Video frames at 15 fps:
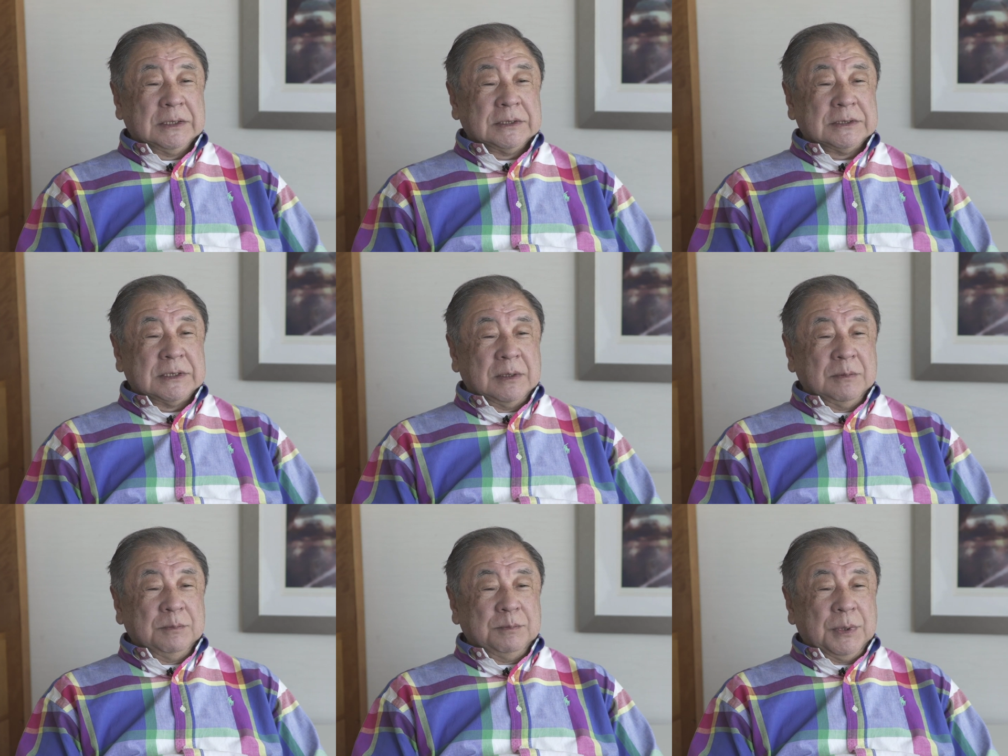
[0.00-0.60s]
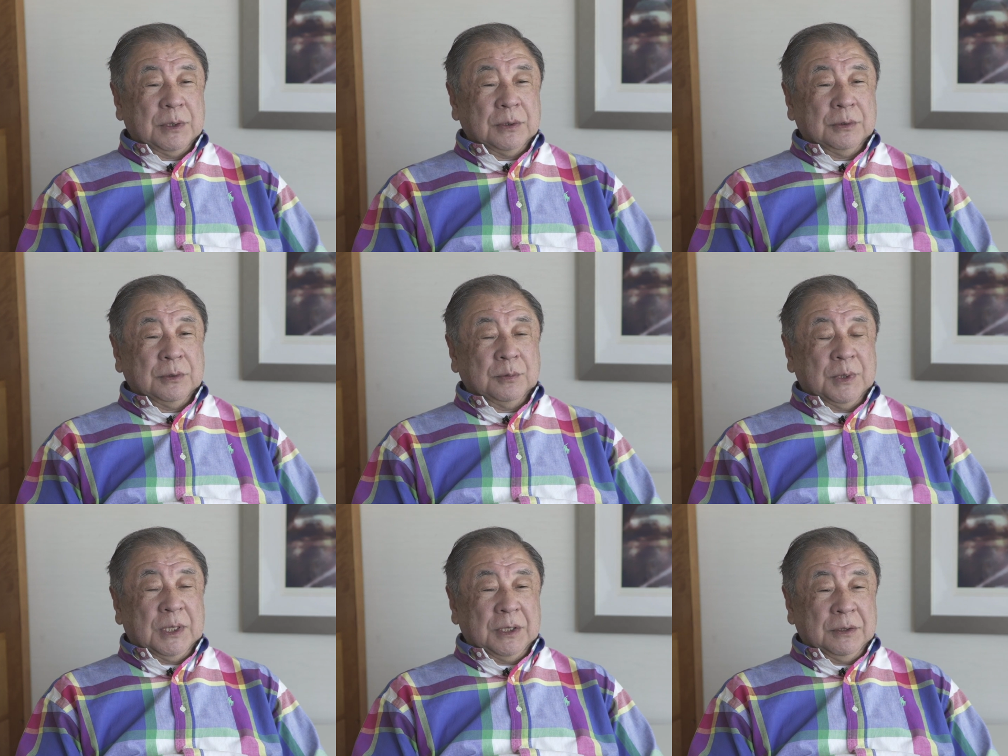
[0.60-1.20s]
サンパウロ
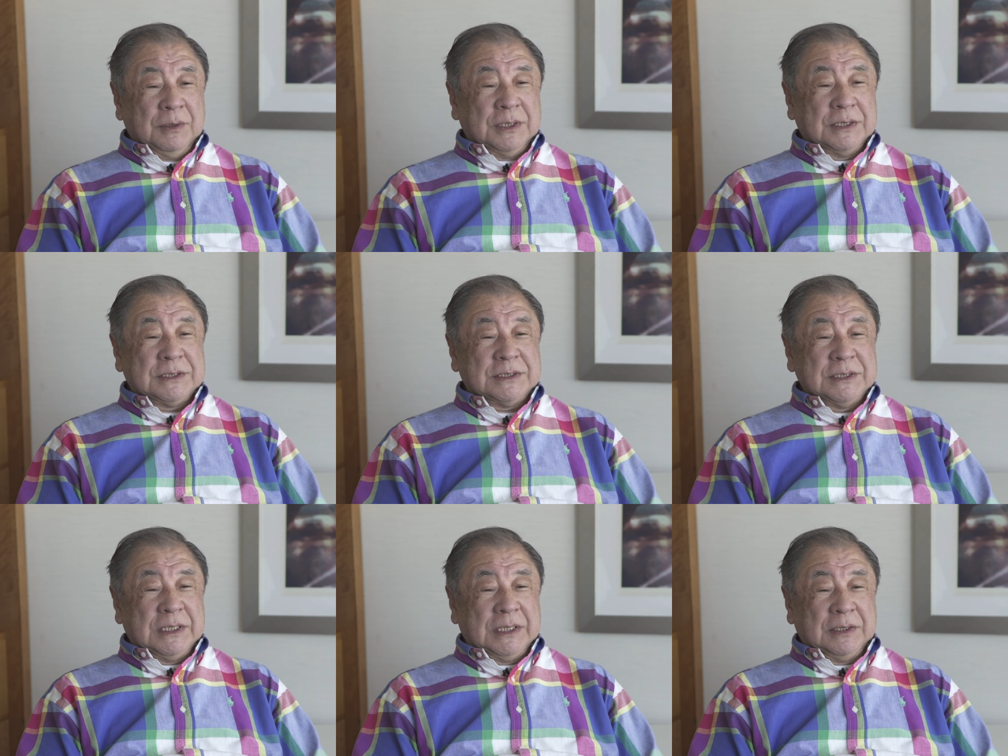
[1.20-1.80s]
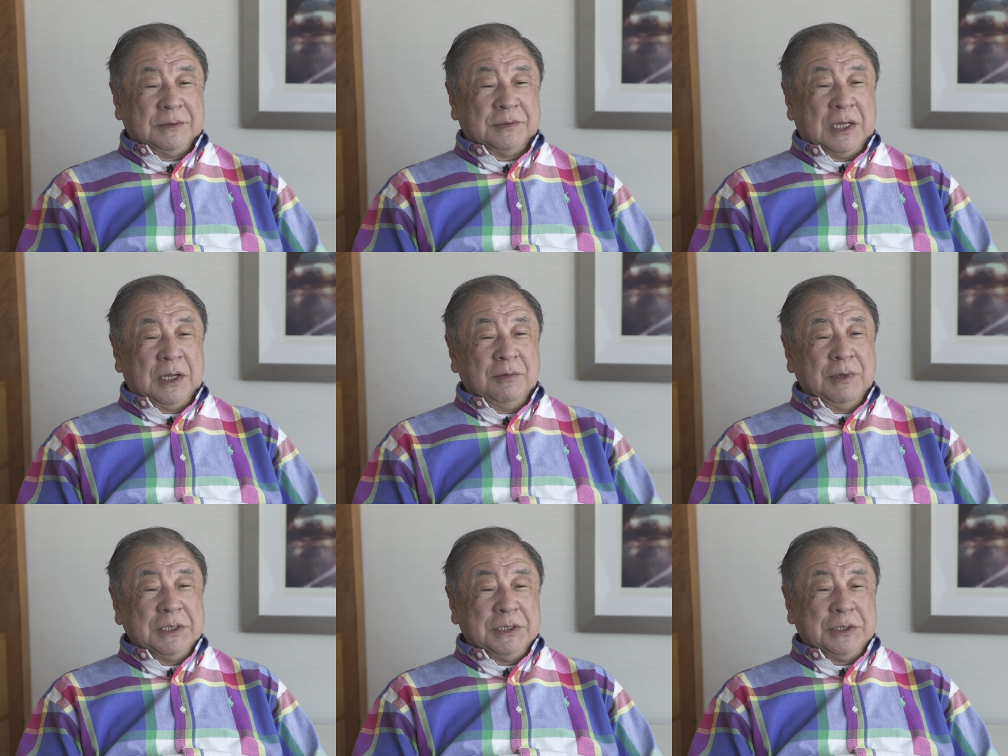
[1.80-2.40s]
の場合はですね
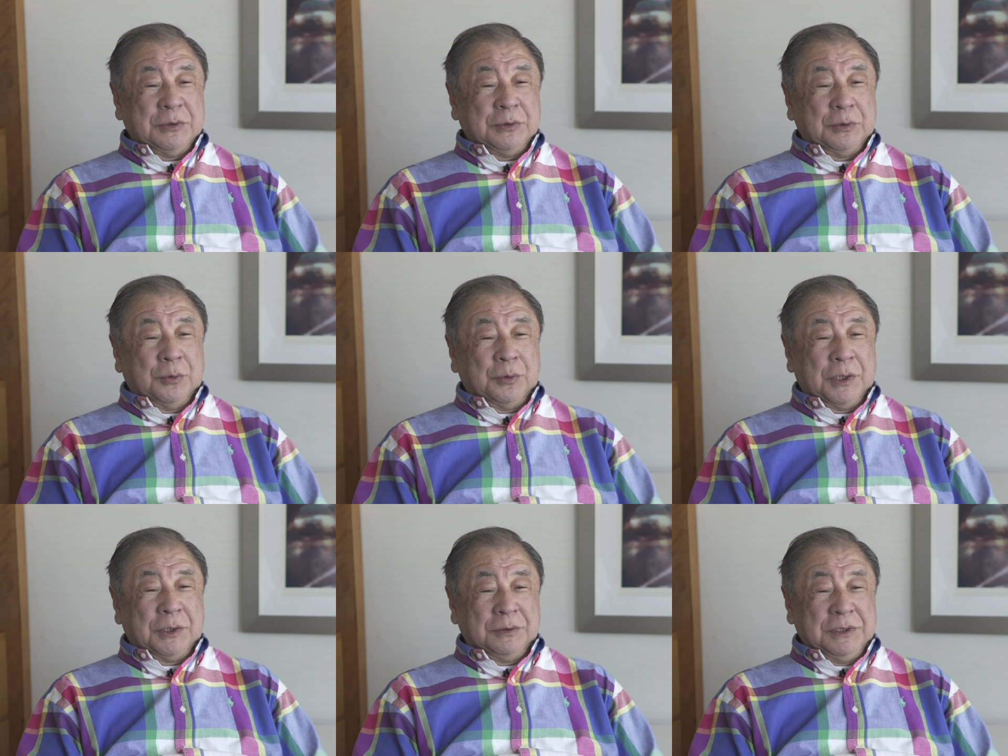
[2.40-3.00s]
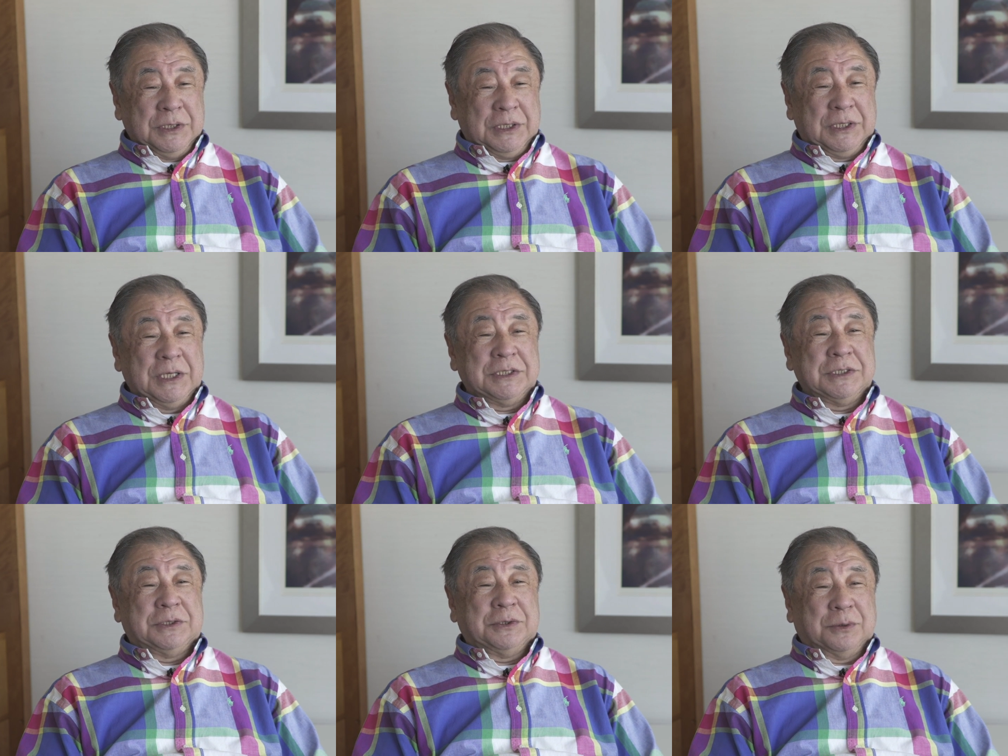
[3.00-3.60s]
ハワイにおける日
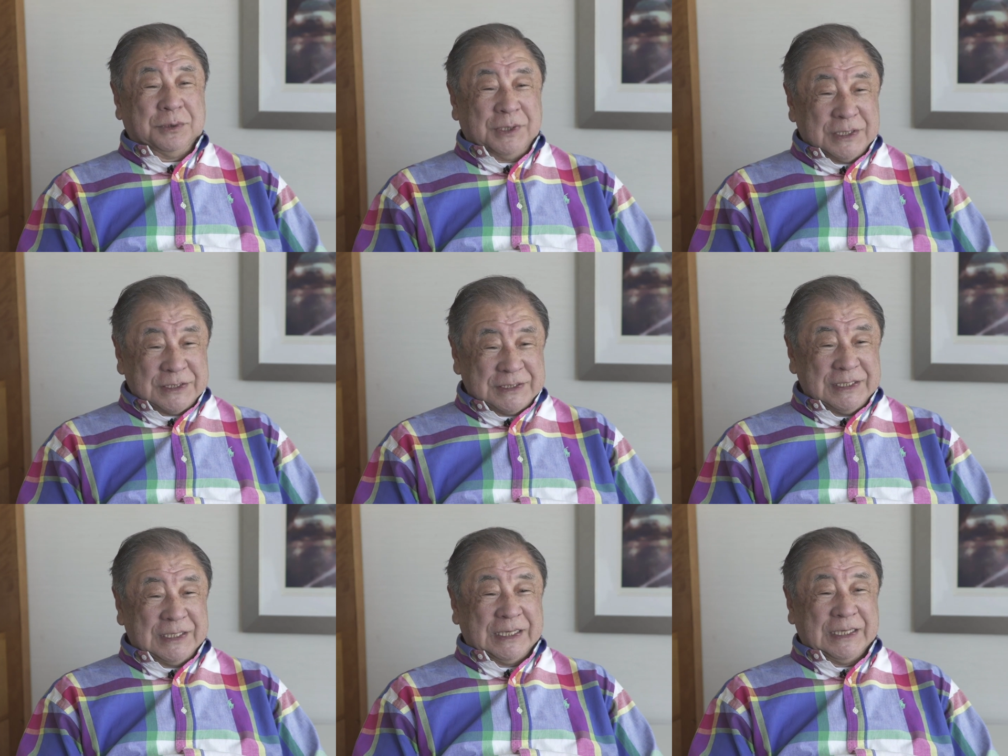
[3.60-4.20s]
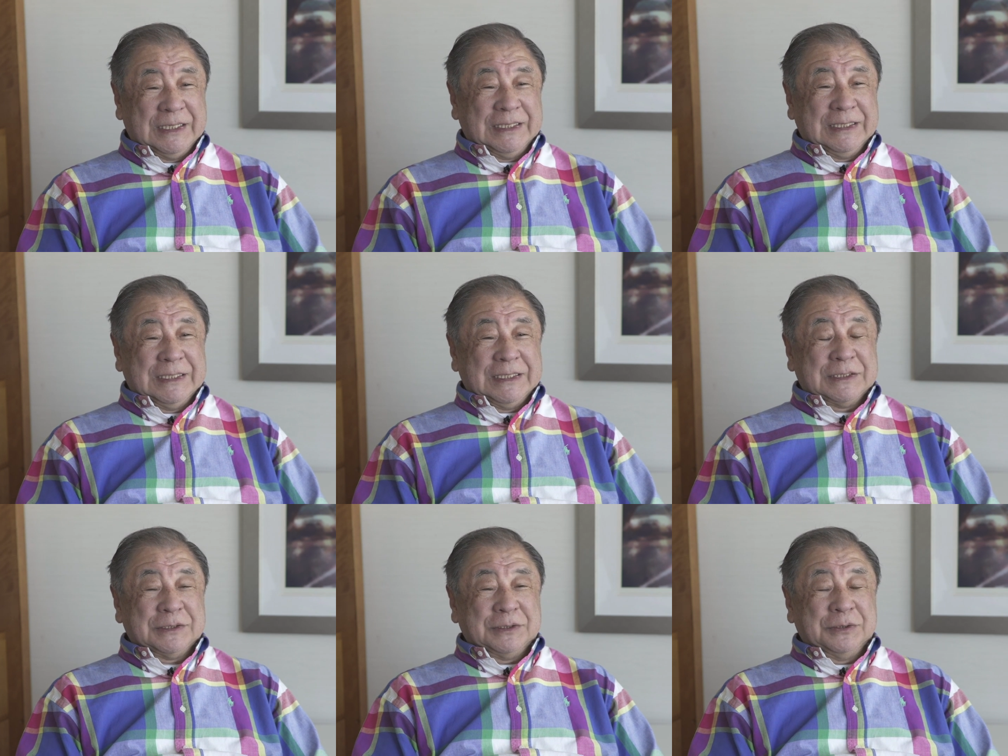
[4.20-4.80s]
系人と同じで
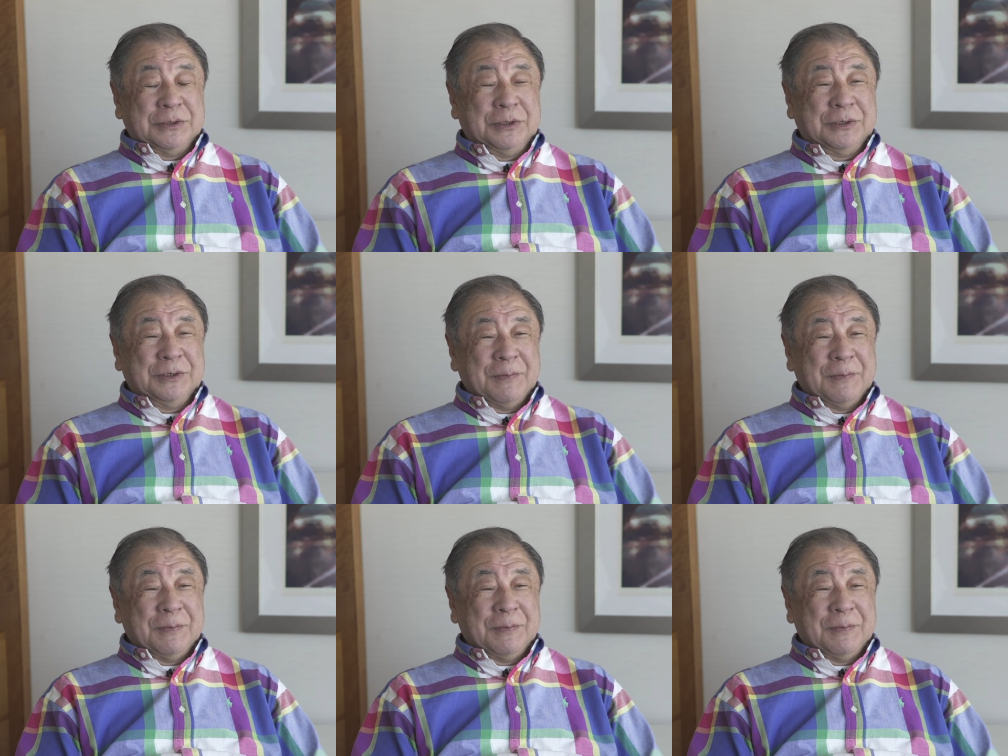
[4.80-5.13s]
その、